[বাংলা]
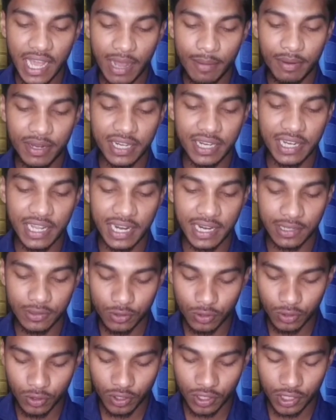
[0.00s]
আমার এখানে
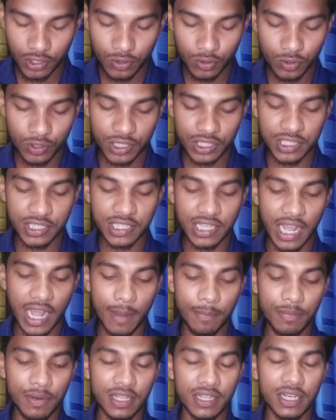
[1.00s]
একাত্তর ঘন্টা শো করতেছে
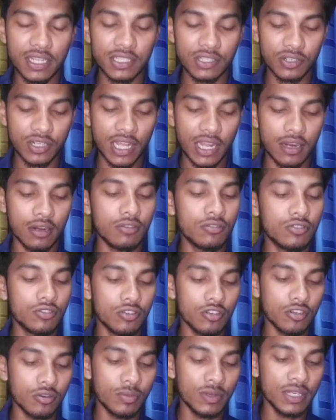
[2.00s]
আপনারা যখন অ্যাকাউন্টে
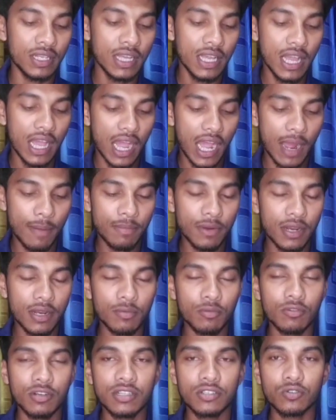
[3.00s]
তৈরি করবেন আপনার
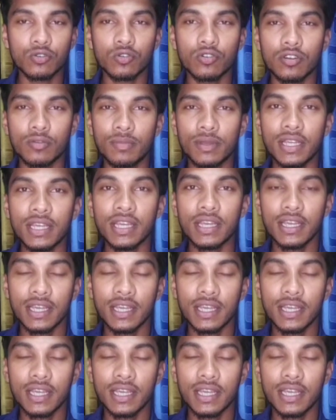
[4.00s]
ফোনে শো করবে